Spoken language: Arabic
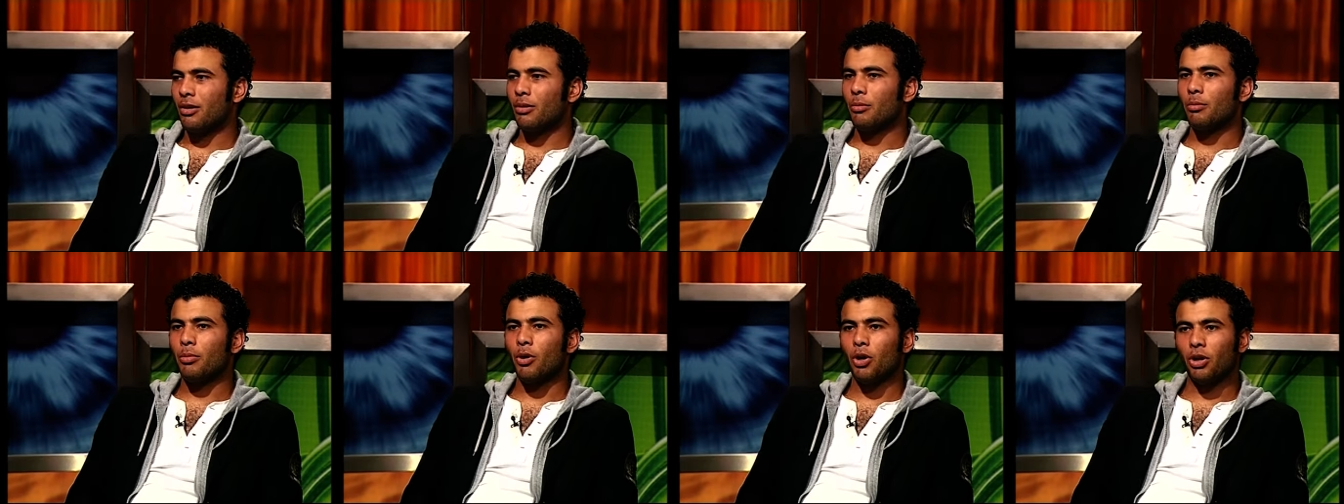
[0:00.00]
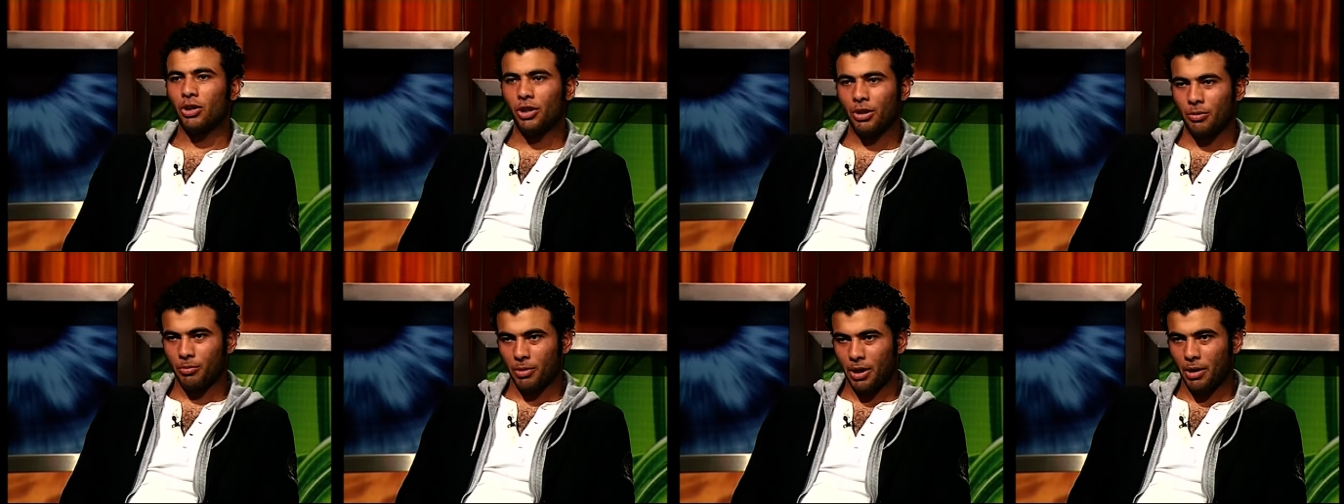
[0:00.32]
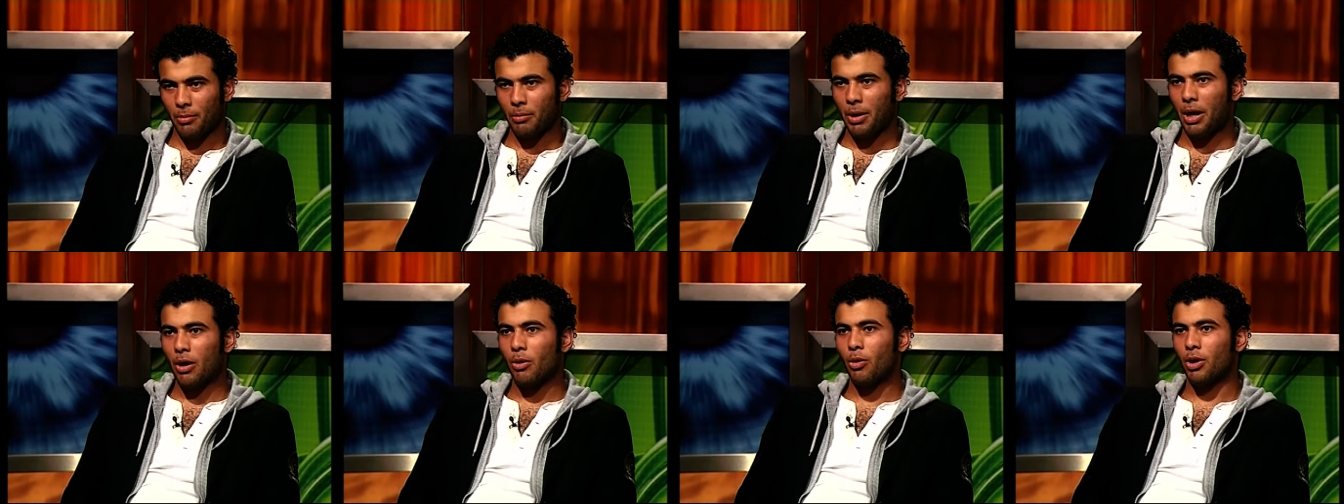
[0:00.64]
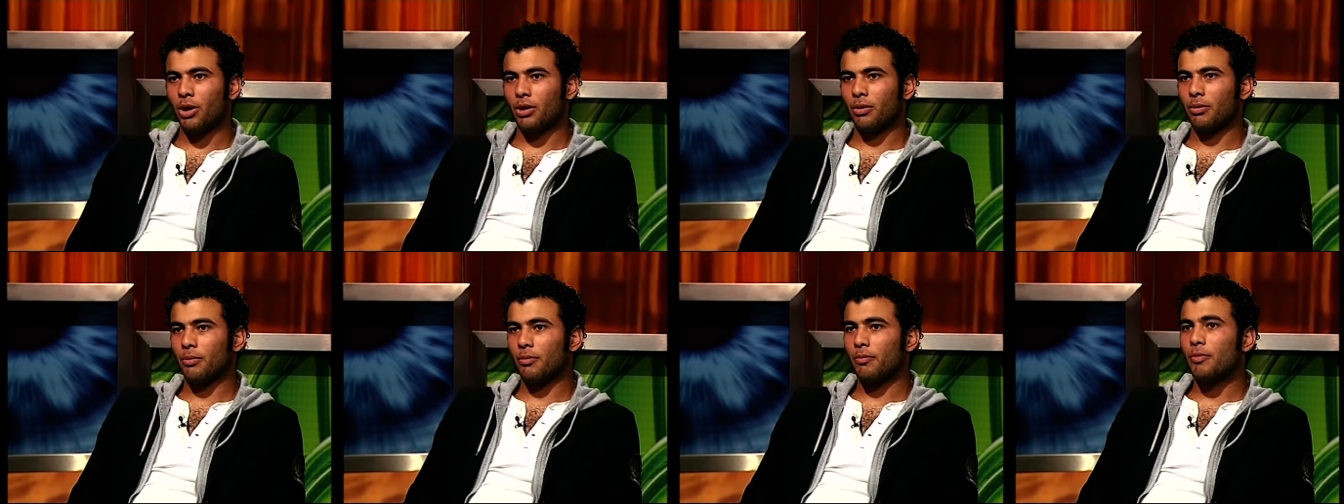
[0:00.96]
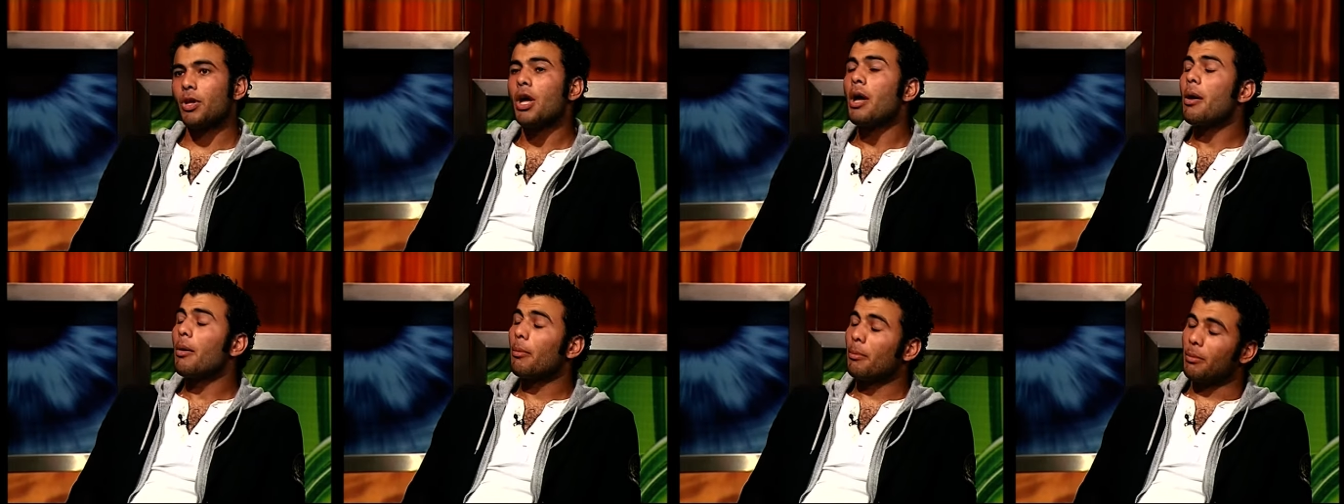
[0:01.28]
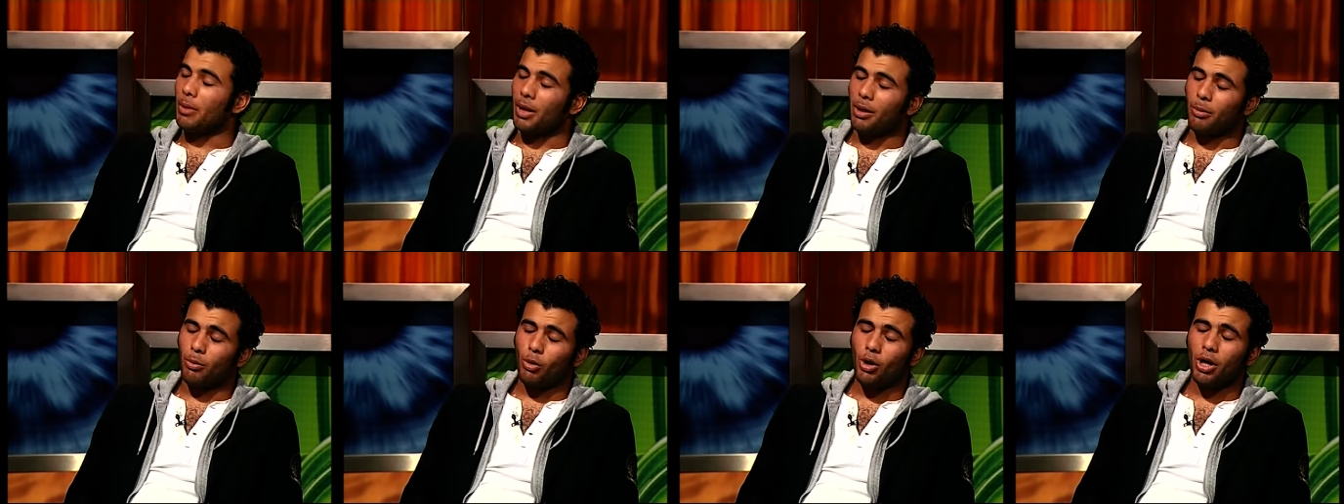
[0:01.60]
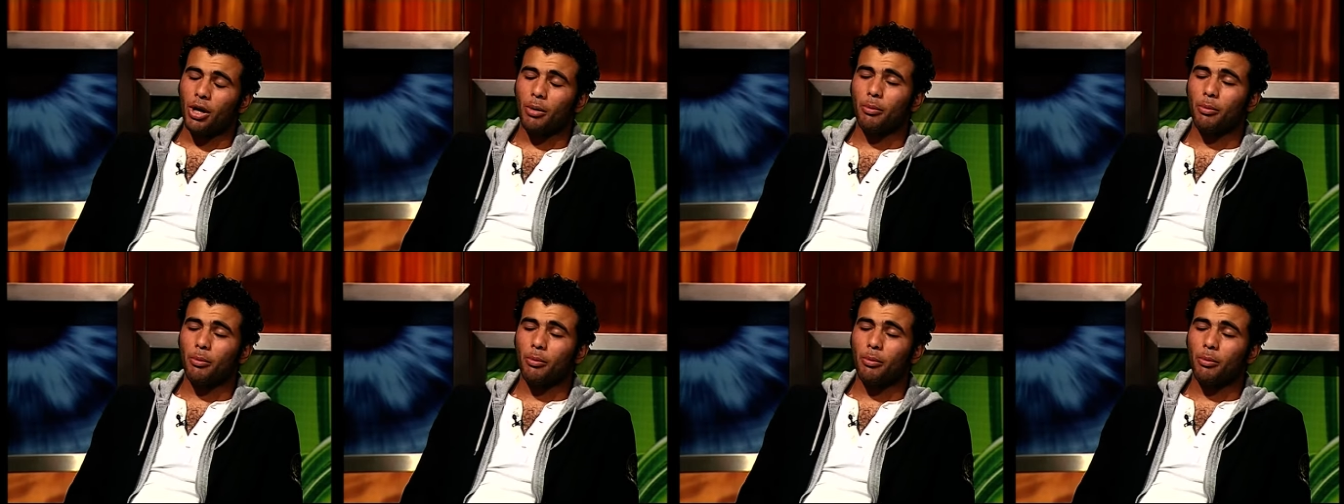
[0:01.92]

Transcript: بقدر الامكان بحاول كل الناس ما انا بقول